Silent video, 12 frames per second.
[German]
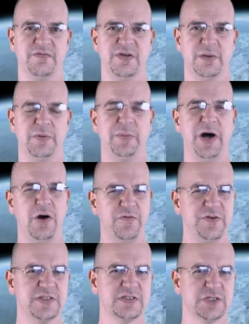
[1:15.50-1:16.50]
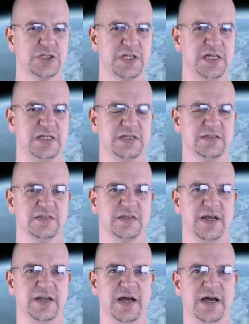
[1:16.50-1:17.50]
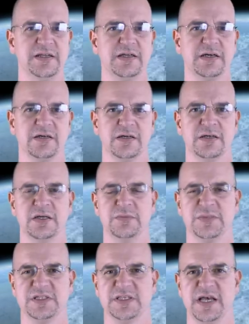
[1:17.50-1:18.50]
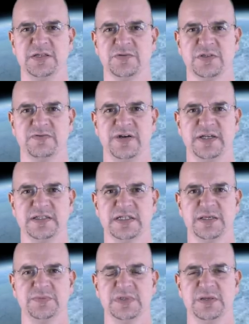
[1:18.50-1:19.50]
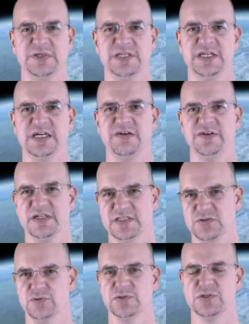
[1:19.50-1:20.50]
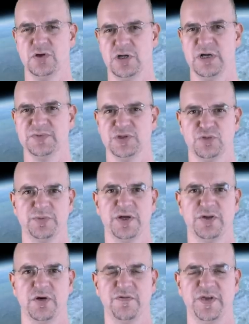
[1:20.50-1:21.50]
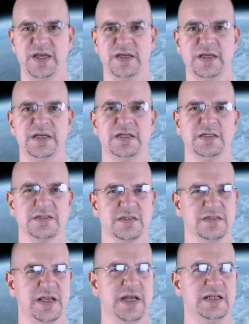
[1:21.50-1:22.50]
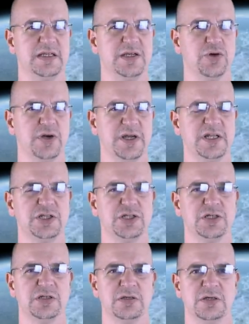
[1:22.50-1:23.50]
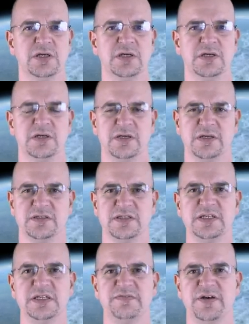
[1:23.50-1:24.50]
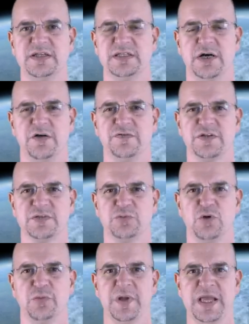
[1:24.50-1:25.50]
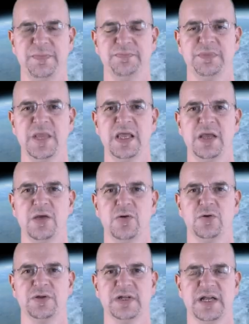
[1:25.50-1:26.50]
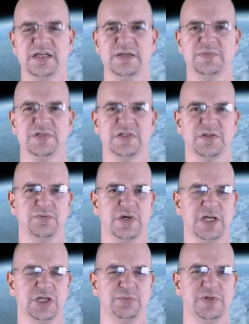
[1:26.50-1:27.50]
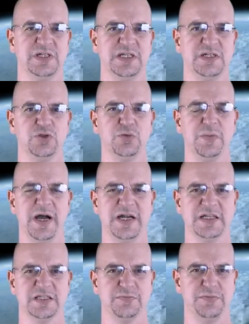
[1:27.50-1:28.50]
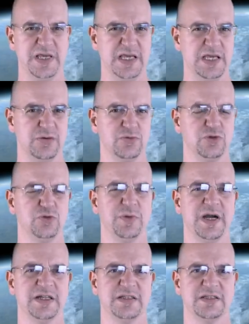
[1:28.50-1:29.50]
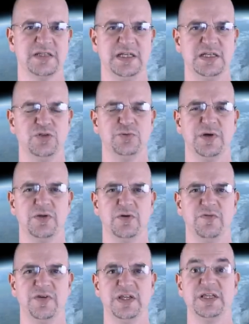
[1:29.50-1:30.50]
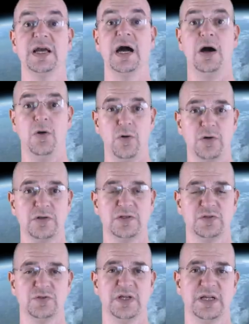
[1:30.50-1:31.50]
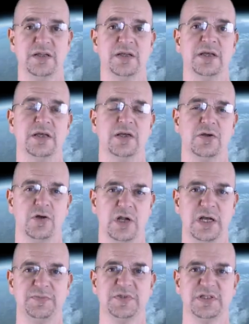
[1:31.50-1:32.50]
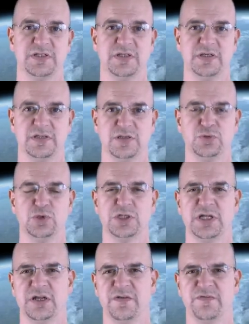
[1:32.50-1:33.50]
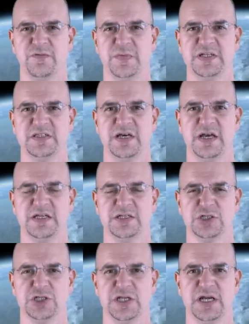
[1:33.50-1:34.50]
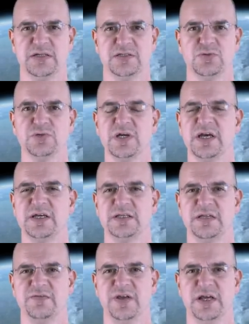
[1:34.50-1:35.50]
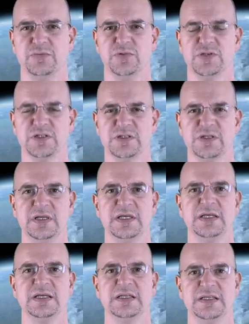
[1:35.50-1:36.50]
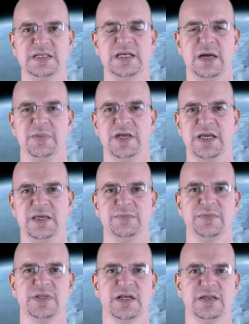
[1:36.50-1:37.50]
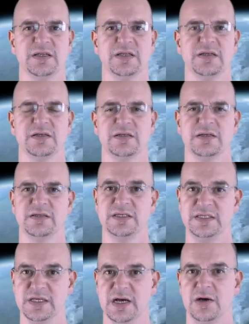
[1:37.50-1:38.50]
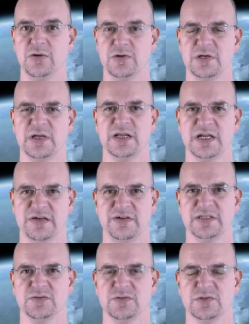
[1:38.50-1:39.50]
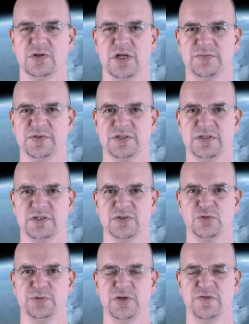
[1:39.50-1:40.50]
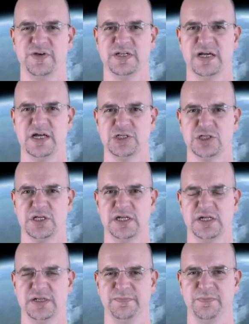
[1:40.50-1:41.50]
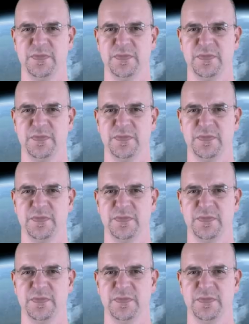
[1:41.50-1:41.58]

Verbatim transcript: Wir haben aber auch festgestellt, dass es eine andere Bezeichnungsweise gibt, nämlich die Gravitationskollaps-Supernovae. Das ist eher die theoretische äh, Sichtweise auf das Problem. Und dann gibt es zum Beispiel die Typ 1b und Typ 1c Supernovae, die auch zu den Kollapszuständen von massereichen Sternen zugerechnet werden müssen, die aber eben dann äh, hier auch eine Gravitationskollaps-Supernova äh, darstellen.